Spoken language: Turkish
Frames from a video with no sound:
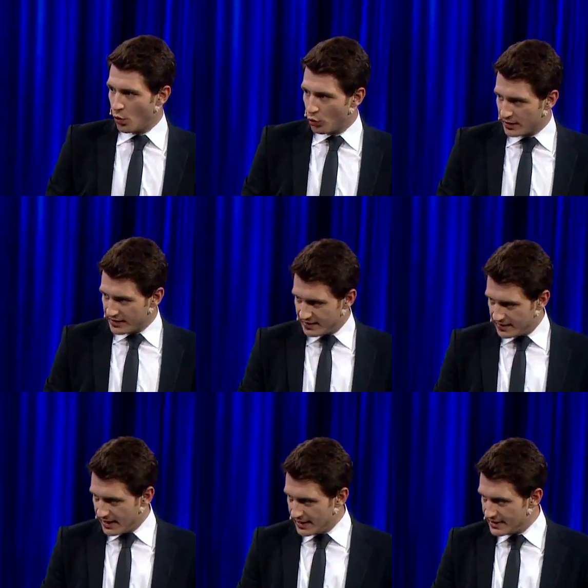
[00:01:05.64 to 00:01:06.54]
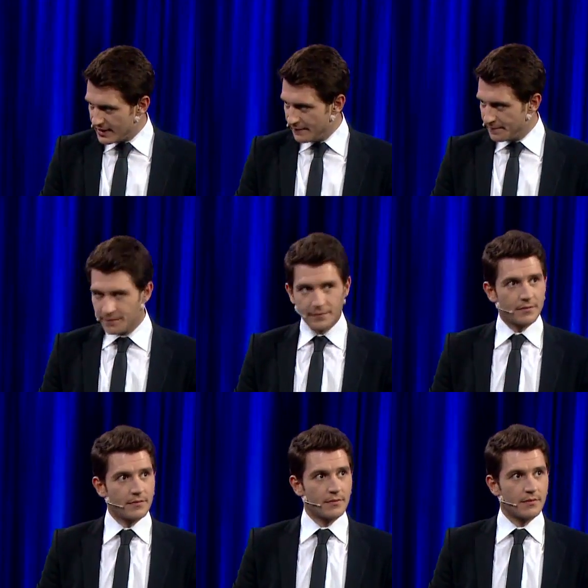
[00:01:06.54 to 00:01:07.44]
ortasındaysa
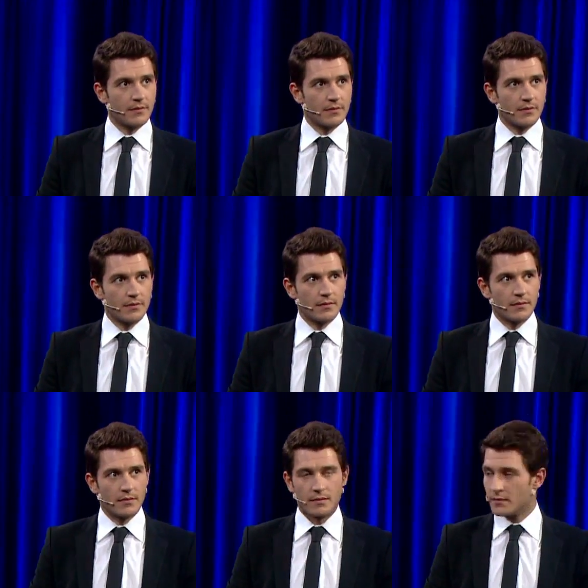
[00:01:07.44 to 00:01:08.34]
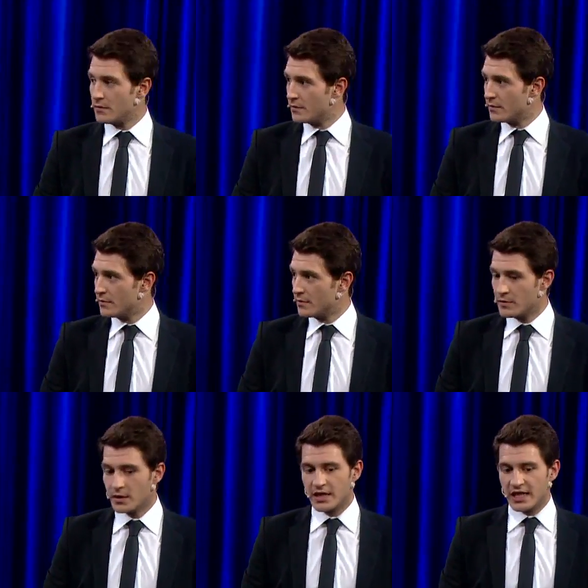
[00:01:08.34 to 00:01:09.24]
Çok sevineceğim.
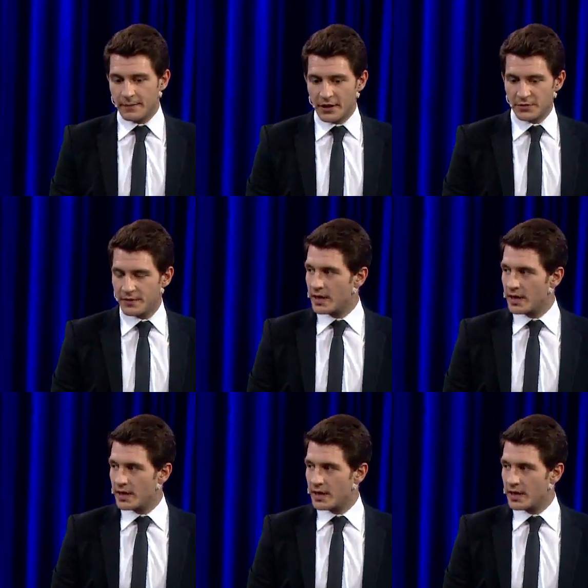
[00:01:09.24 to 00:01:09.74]
45 bin